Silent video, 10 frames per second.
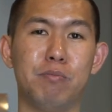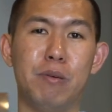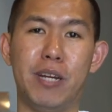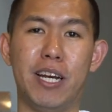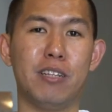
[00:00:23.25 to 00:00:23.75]

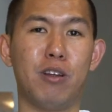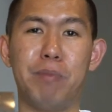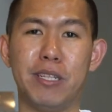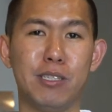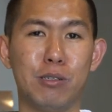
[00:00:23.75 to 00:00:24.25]
memberikan
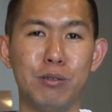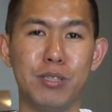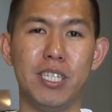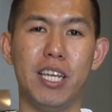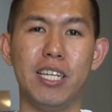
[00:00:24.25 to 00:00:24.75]
topik
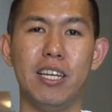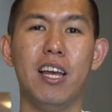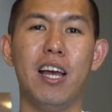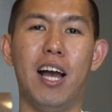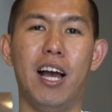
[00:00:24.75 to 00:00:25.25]
diskusi jadi
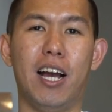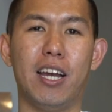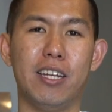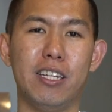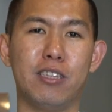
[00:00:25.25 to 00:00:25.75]

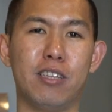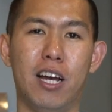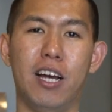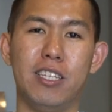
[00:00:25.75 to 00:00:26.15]
agar ini uh,